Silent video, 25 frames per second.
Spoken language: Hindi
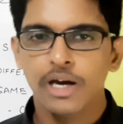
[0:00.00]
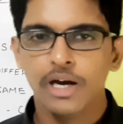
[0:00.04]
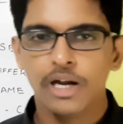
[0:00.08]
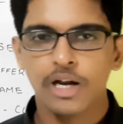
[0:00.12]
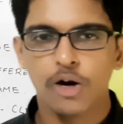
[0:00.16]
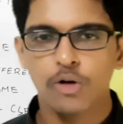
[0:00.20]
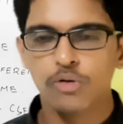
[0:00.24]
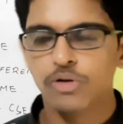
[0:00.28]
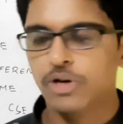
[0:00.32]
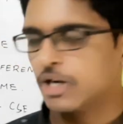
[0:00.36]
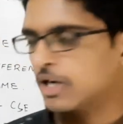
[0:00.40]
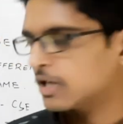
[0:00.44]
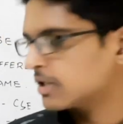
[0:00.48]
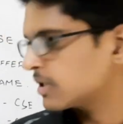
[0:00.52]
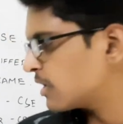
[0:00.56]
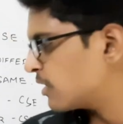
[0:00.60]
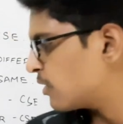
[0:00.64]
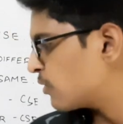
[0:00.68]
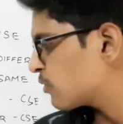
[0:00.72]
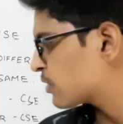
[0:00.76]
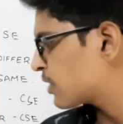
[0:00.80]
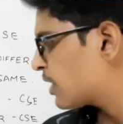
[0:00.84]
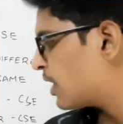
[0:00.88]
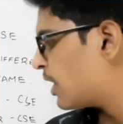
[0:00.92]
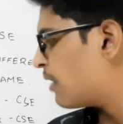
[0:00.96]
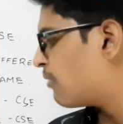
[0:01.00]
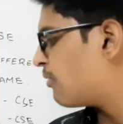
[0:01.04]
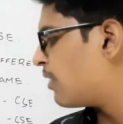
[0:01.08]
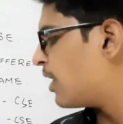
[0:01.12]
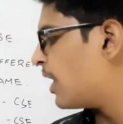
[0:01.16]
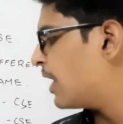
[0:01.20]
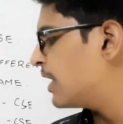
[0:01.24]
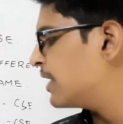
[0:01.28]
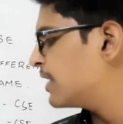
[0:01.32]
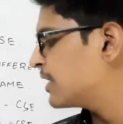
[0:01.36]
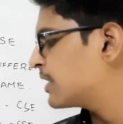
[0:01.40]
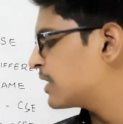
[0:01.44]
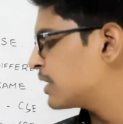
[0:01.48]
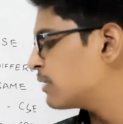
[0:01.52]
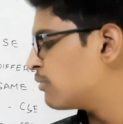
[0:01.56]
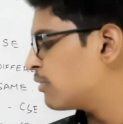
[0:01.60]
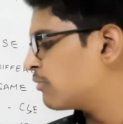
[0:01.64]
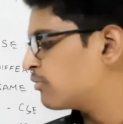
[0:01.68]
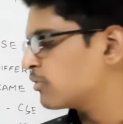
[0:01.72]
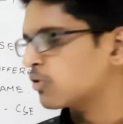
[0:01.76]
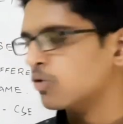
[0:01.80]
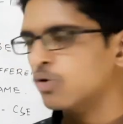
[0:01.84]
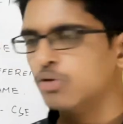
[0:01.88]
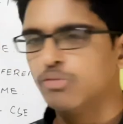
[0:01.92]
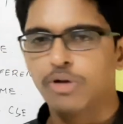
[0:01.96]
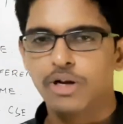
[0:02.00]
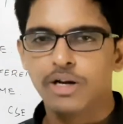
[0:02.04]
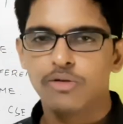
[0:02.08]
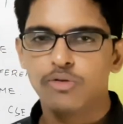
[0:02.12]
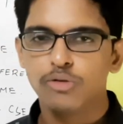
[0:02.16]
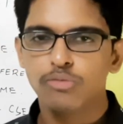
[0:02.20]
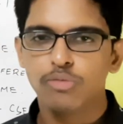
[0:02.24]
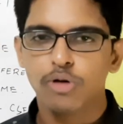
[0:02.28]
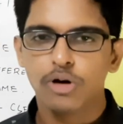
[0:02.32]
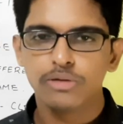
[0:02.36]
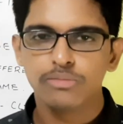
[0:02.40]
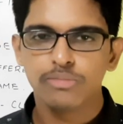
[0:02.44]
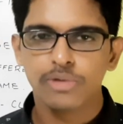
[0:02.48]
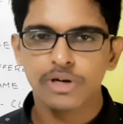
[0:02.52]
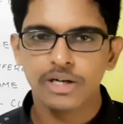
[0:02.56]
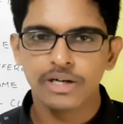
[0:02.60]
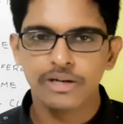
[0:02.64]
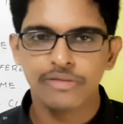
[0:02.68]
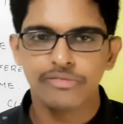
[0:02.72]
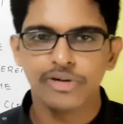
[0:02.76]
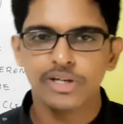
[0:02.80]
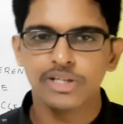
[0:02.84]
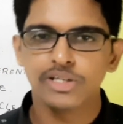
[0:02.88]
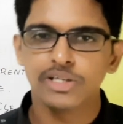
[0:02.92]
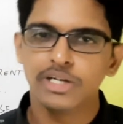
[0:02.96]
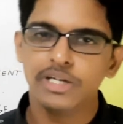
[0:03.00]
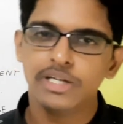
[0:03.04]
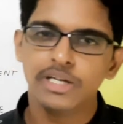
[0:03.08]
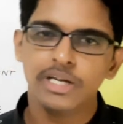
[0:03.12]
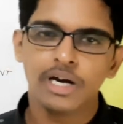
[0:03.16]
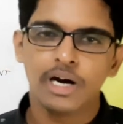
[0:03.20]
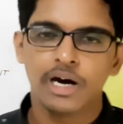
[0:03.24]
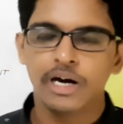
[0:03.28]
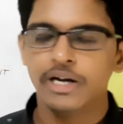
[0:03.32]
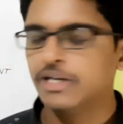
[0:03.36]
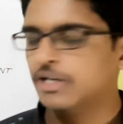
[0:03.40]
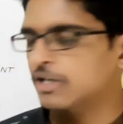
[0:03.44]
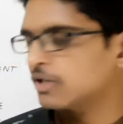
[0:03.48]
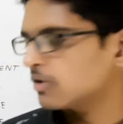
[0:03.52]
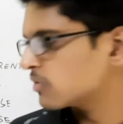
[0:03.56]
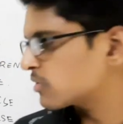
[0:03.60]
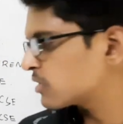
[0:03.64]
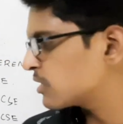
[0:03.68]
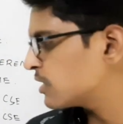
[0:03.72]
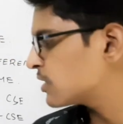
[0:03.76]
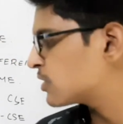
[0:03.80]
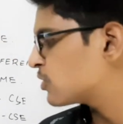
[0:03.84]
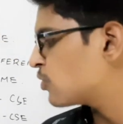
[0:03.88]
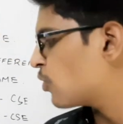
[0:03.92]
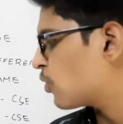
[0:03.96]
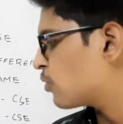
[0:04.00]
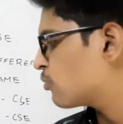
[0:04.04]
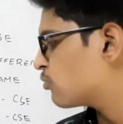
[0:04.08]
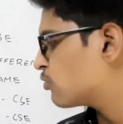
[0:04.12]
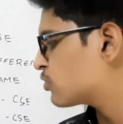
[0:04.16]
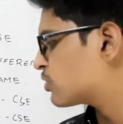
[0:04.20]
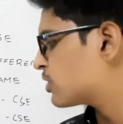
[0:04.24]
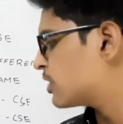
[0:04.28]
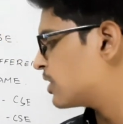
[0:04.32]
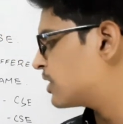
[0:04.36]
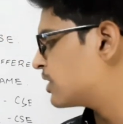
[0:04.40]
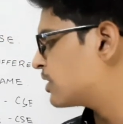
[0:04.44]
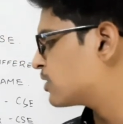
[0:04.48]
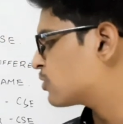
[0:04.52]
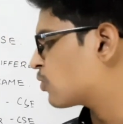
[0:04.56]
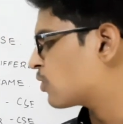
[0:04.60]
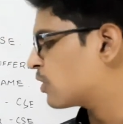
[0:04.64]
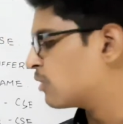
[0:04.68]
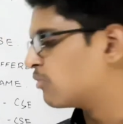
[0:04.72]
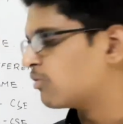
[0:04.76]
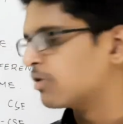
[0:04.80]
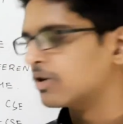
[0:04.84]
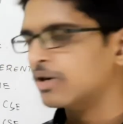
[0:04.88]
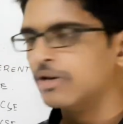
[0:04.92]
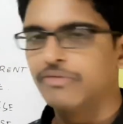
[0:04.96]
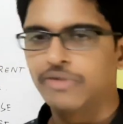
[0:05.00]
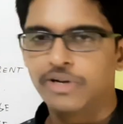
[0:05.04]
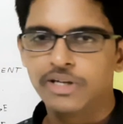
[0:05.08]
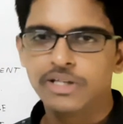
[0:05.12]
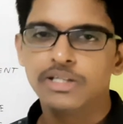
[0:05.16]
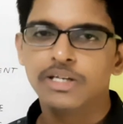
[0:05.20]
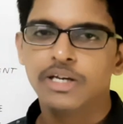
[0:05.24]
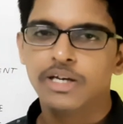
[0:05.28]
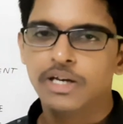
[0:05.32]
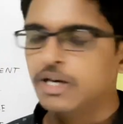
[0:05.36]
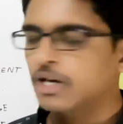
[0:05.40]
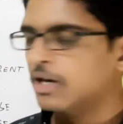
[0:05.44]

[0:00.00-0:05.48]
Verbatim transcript: अलाउड रहता है उसके अलावा आई में भी कोई मतलब कोई बहुत बड़ा डिफरेंस नहीं है आई और सी ऑलमोस्ट e एक ही थोड़ा बहुत डिफरेंस